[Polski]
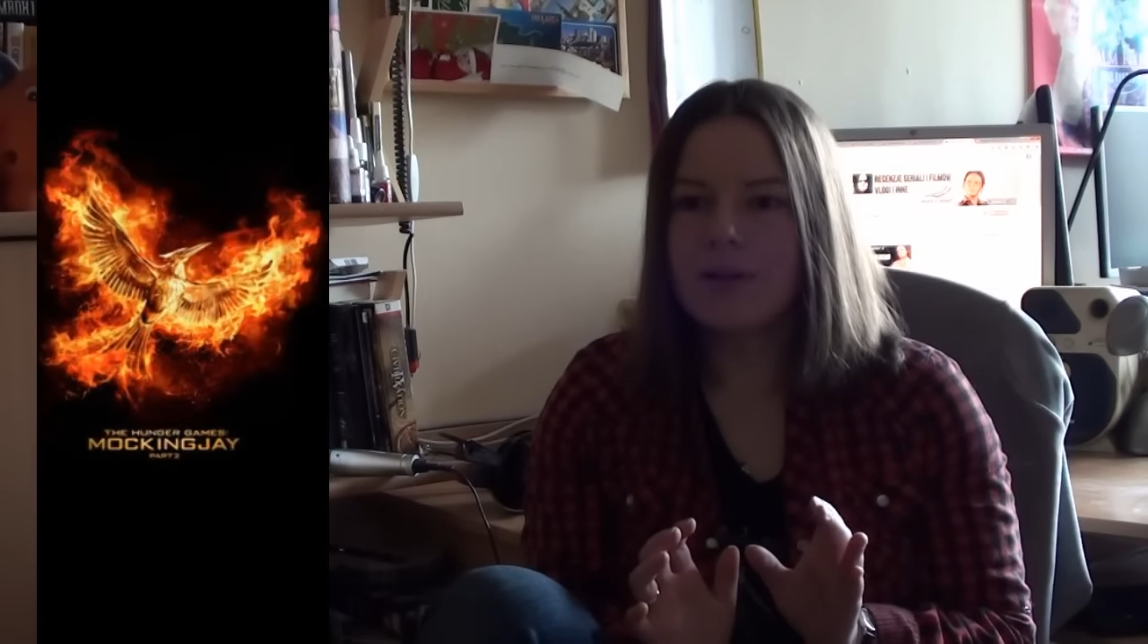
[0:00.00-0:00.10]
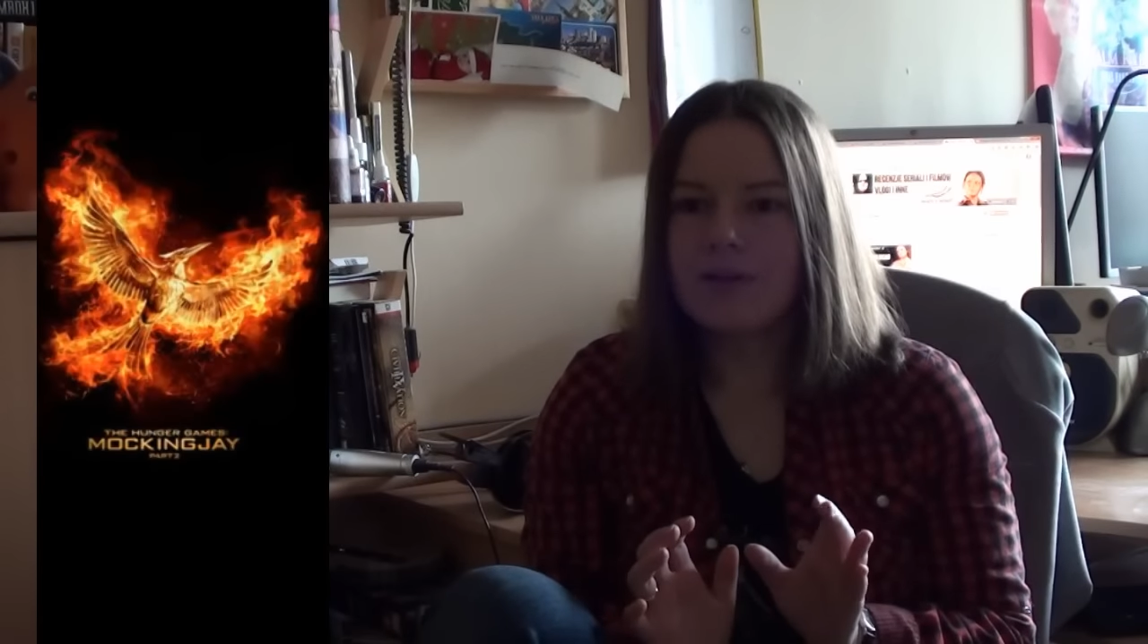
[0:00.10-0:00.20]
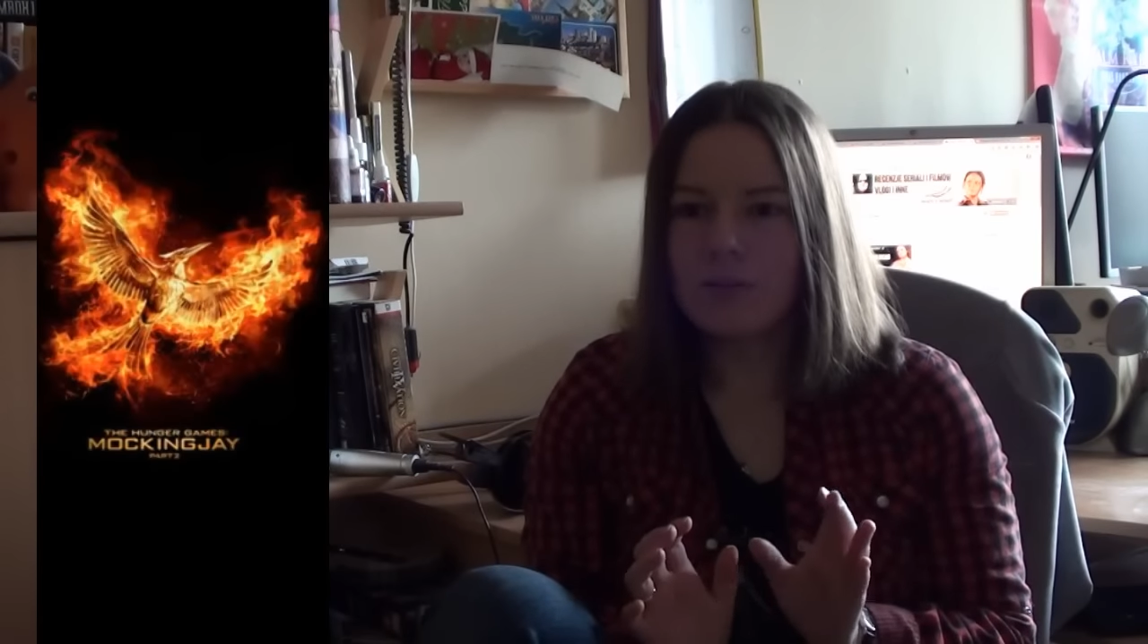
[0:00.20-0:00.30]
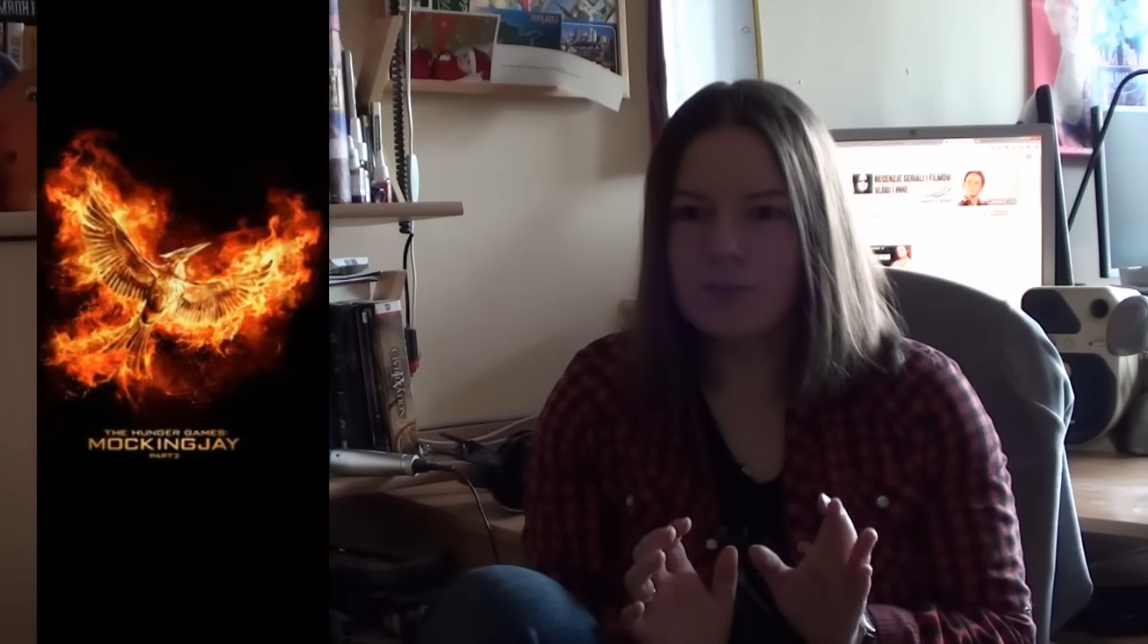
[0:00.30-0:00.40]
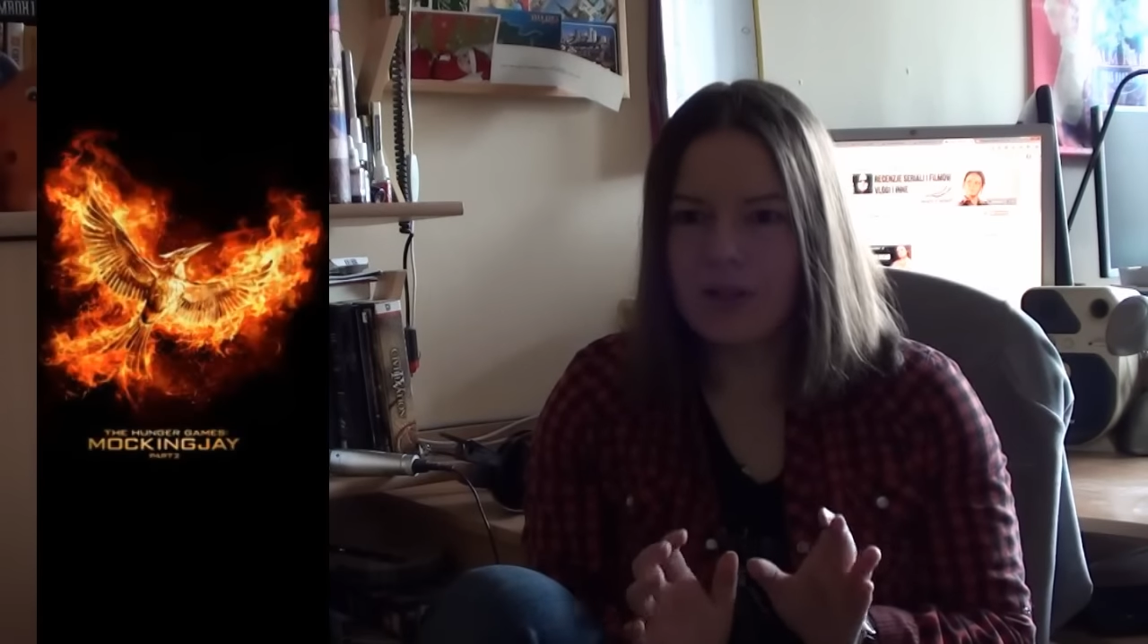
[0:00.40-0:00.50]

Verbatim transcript: Bardzo